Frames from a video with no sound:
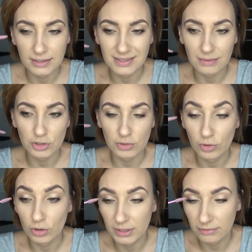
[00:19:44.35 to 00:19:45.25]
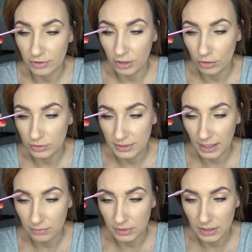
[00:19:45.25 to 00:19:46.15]
chcemy, żeby one
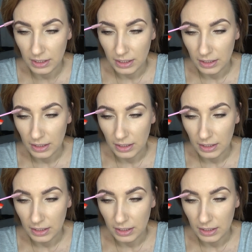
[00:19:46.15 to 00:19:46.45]
wyglądały.